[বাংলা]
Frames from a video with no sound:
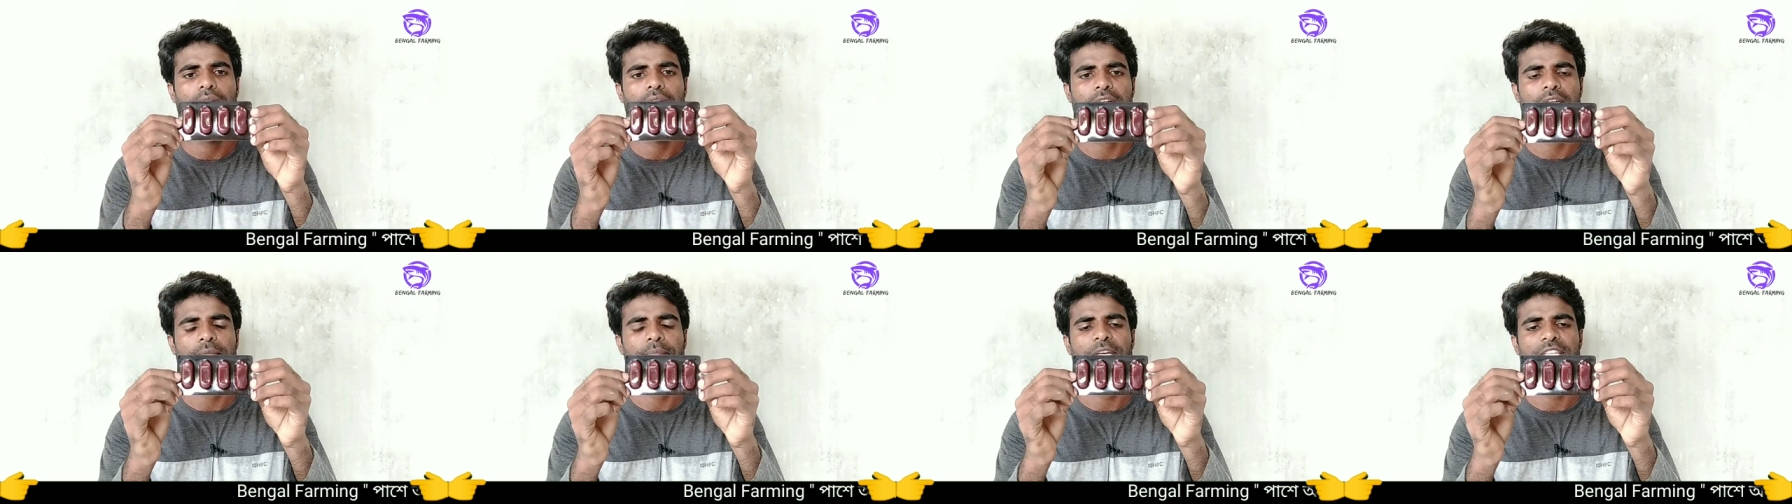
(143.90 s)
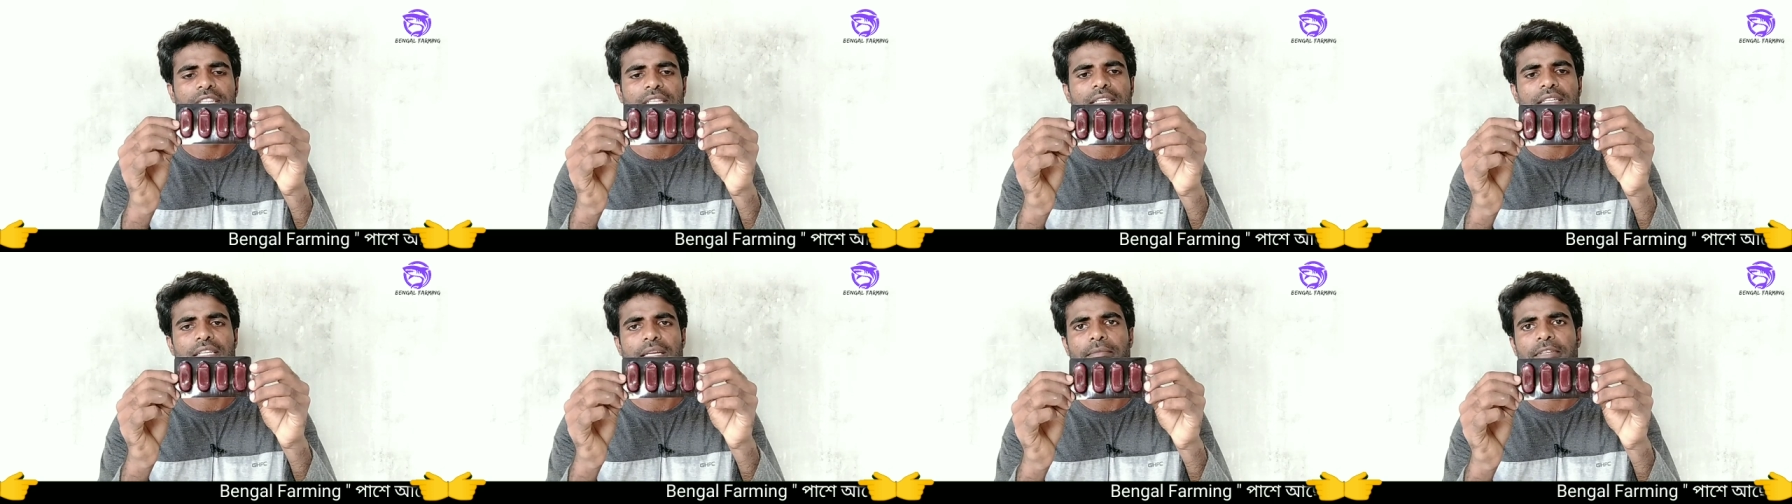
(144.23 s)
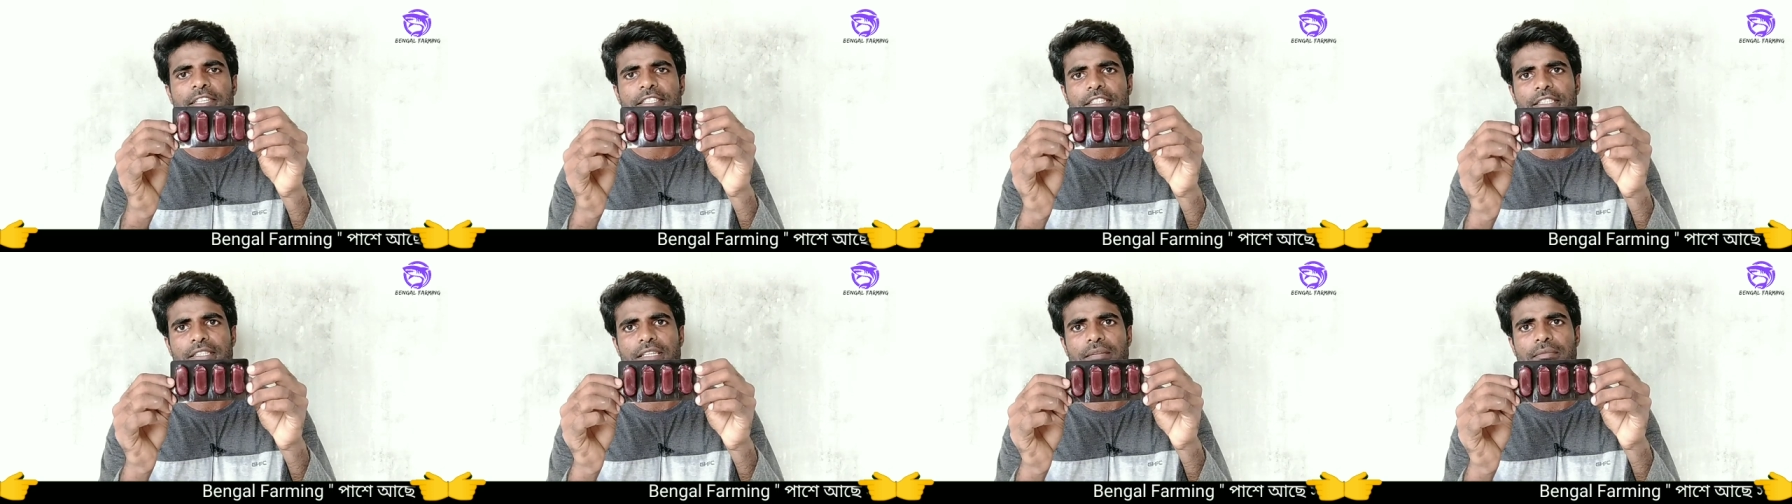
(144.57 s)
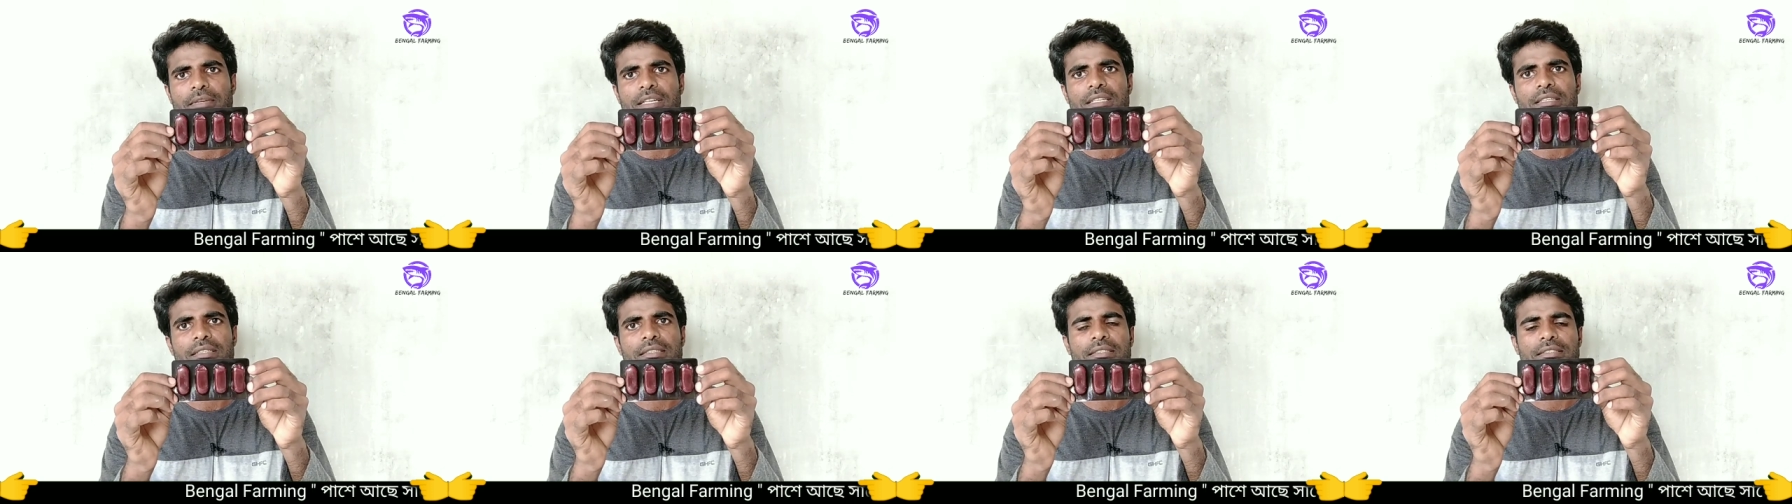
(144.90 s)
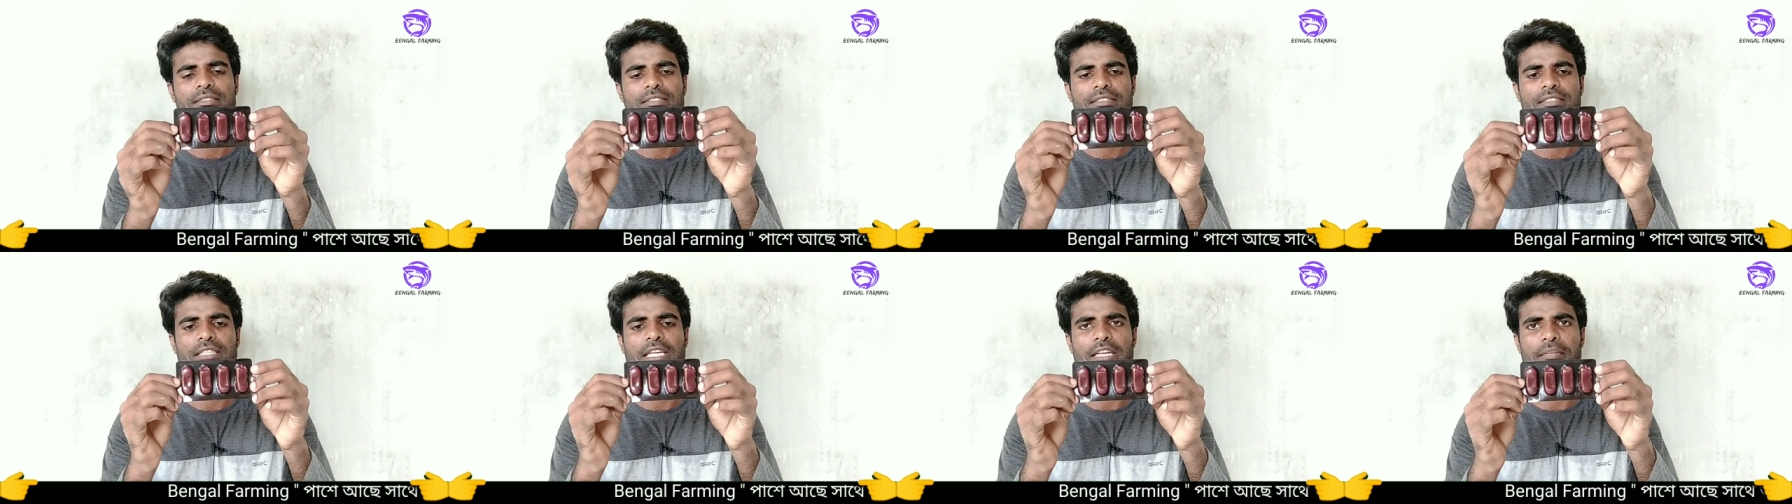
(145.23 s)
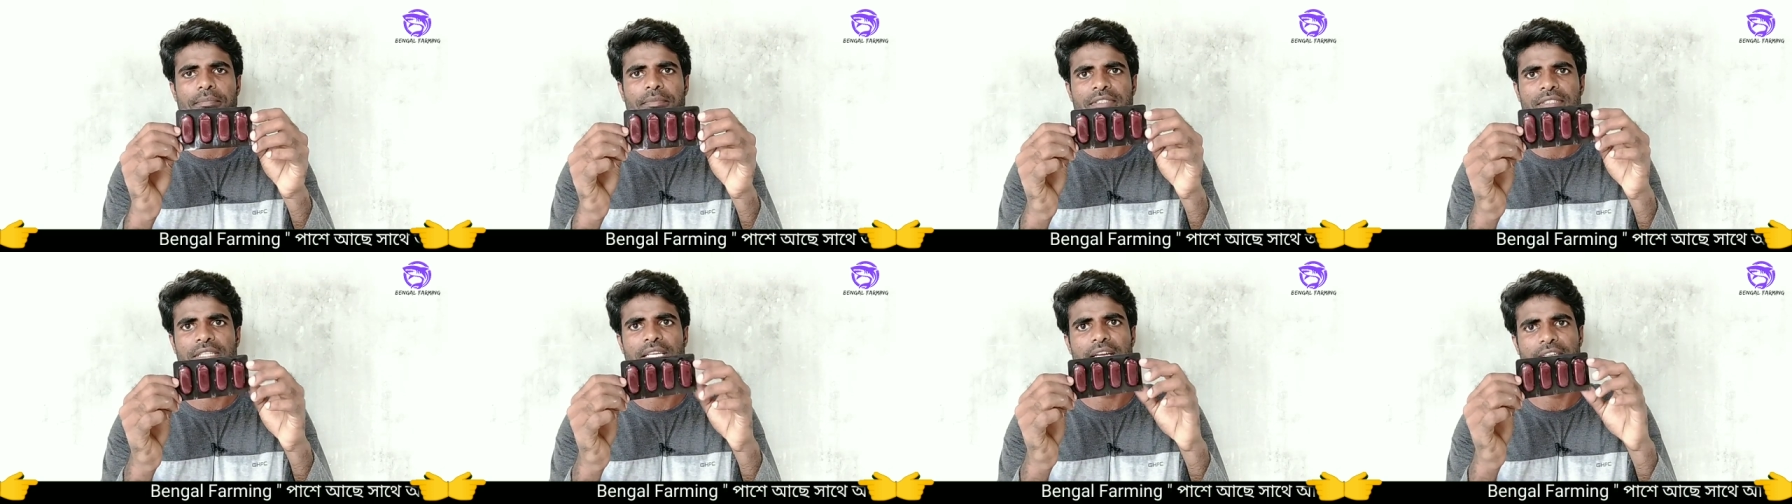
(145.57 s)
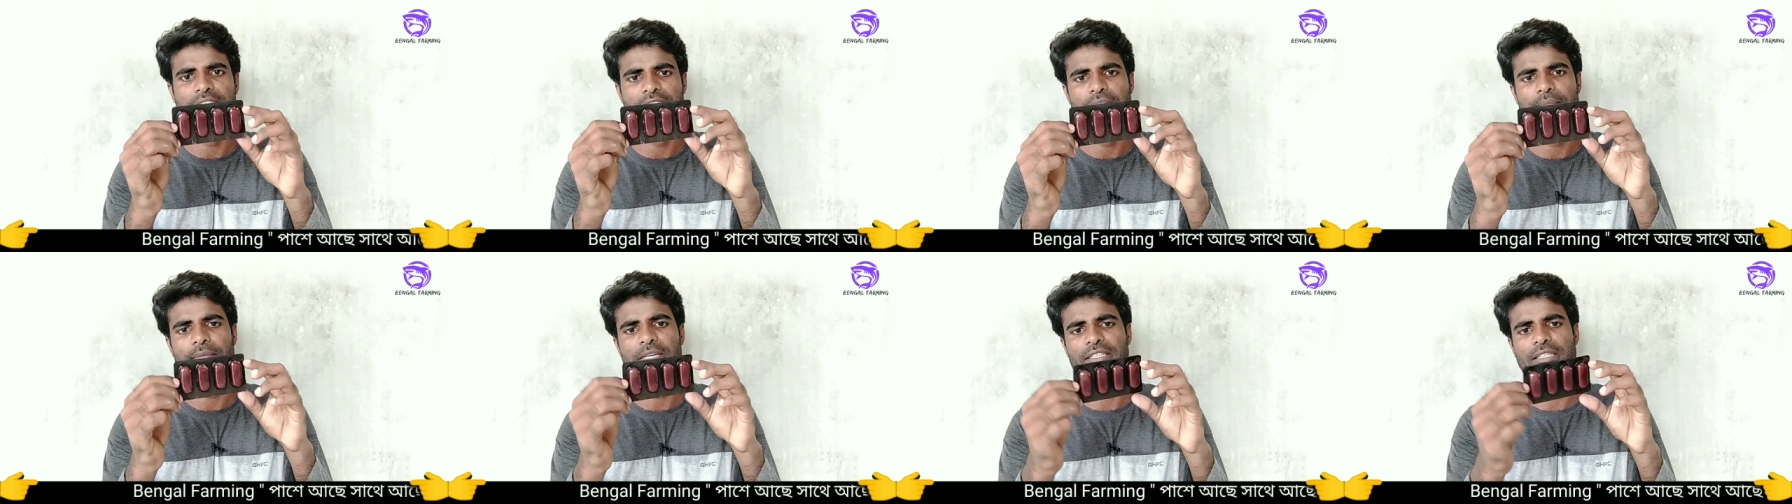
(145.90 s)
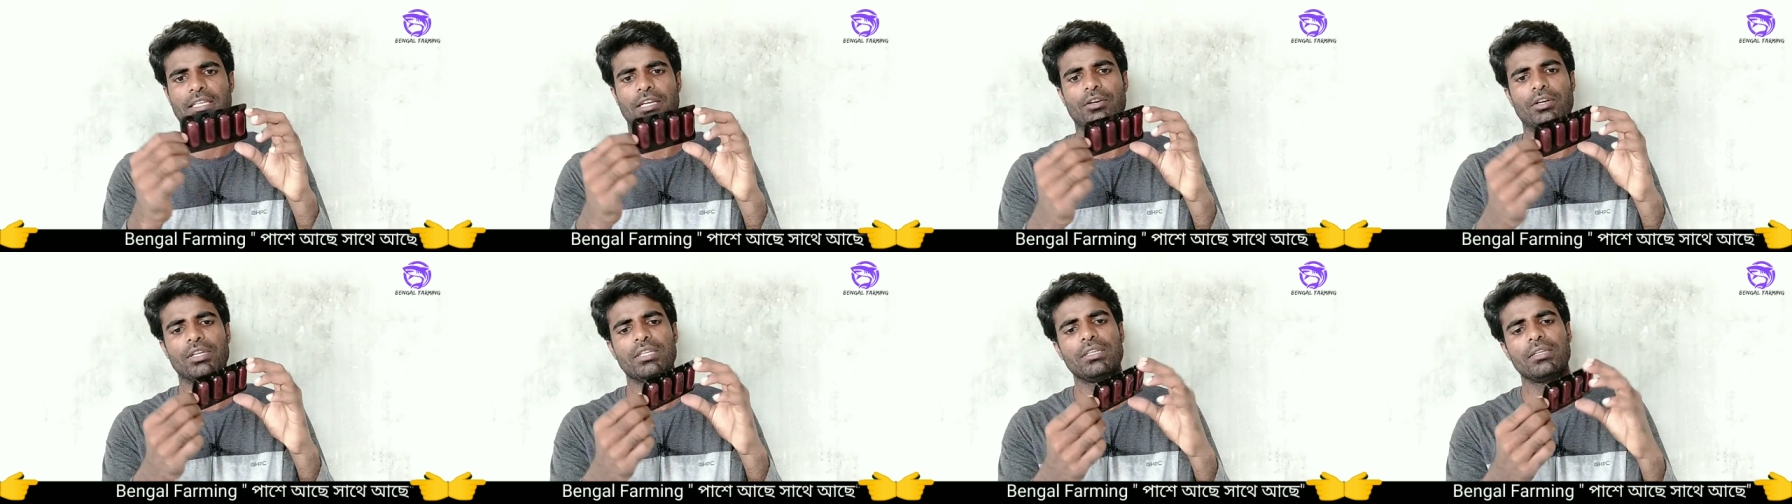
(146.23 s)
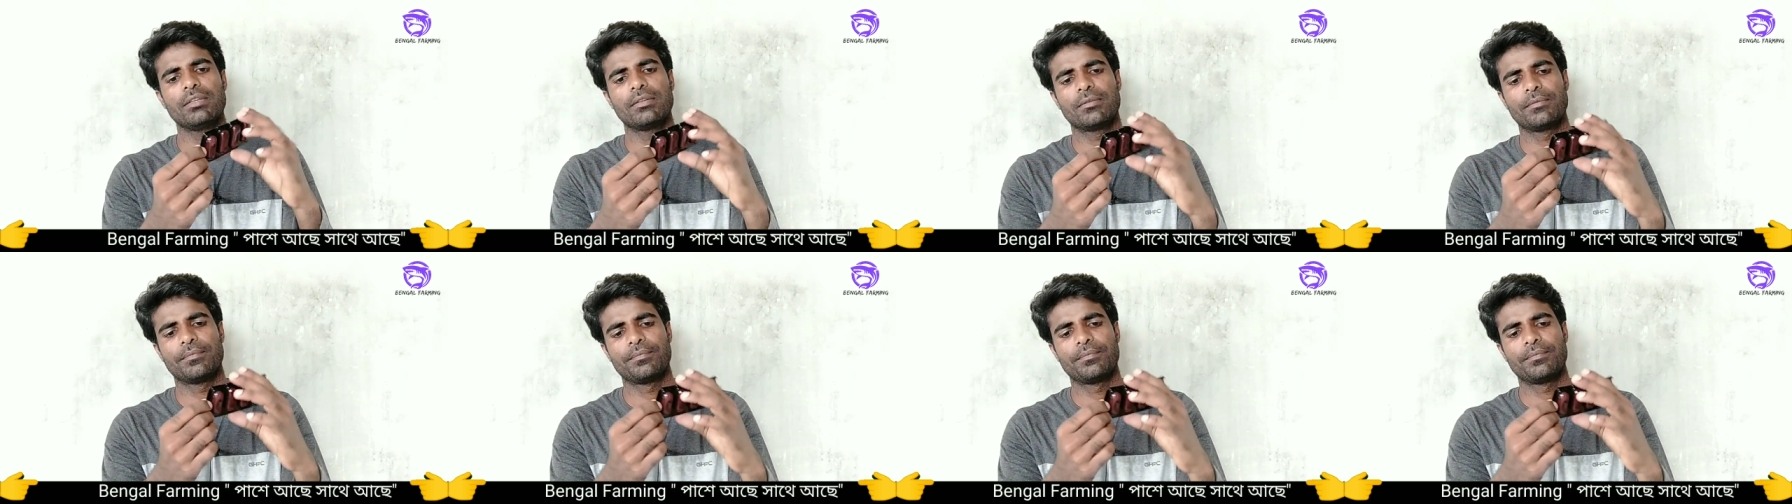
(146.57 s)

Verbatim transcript: এক পাতা ট্যাবলেট এটা আমার চার পিসে একটা পাতা হয়